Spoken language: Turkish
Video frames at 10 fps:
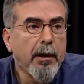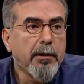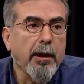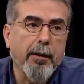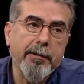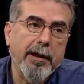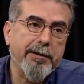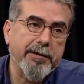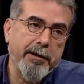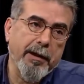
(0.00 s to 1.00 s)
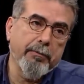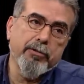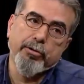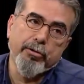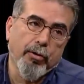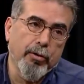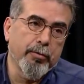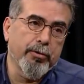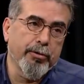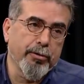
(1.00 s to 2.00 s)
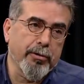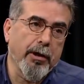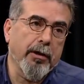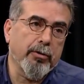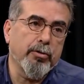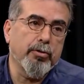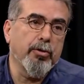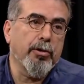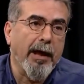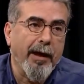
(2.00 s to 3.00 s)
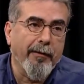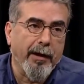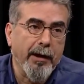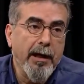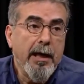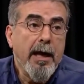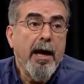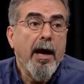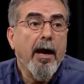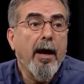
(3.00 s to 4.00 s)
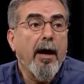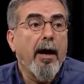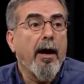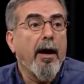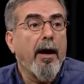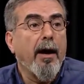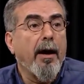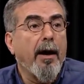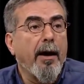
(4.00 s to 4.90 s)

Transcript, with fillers: tam dersine bir sürü olumsuzluklar, kötülükler var. E iyi de onu çözdük ya işte.